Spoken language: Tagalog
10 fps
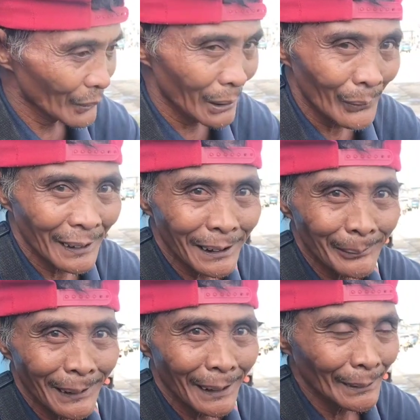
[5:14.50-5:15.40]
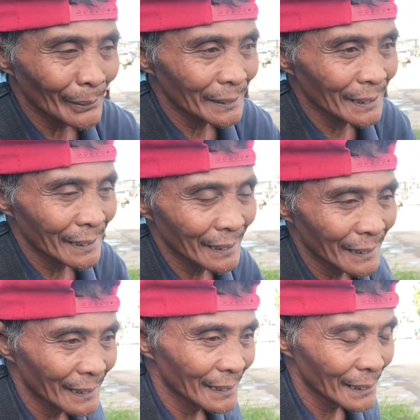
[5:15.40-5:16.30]
Bawa nga mga anak ko.
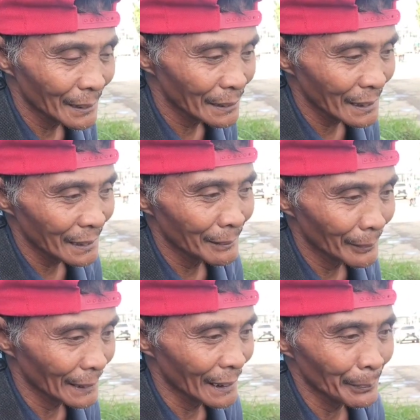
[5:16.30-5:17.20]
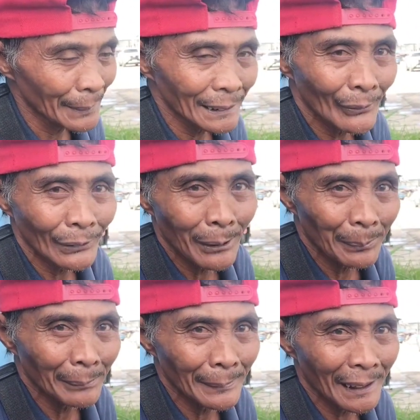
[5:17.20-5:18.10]
Nagigitira, wala
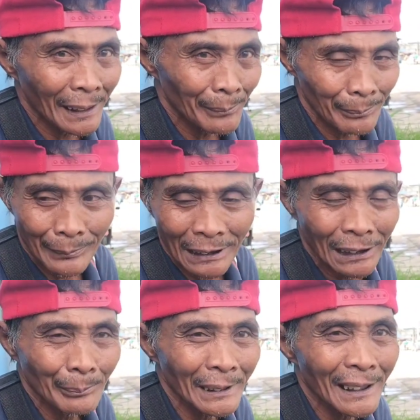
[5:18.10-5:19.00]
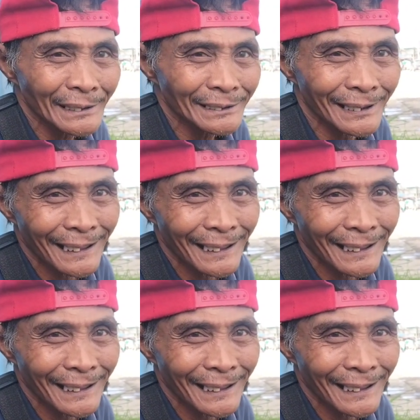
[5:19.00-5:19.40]
pambigay. Wala bigas.